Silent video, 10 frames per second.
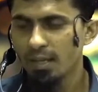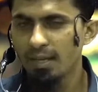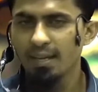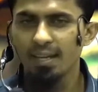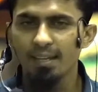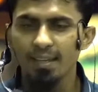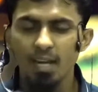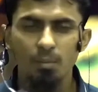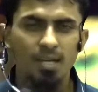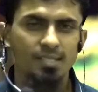இன்றைக்கு
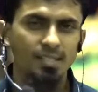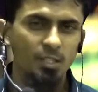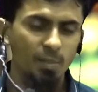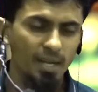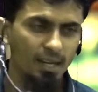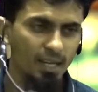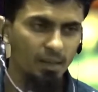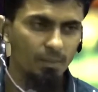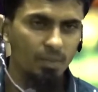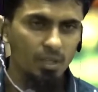நிதானமாக சிந்தித்து பாருங்கள்
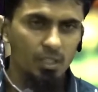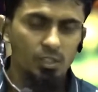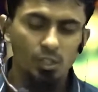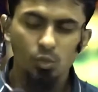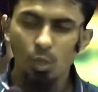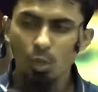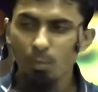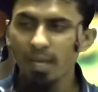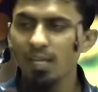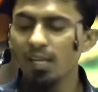எத்தனையோ
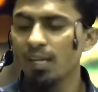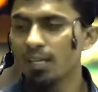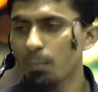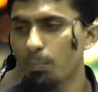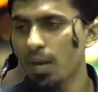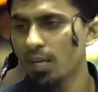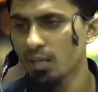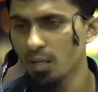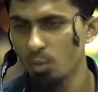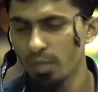மயில்களுக்கு அப்பால்
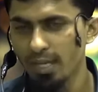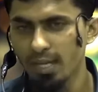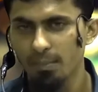இருக்கக்கூடிய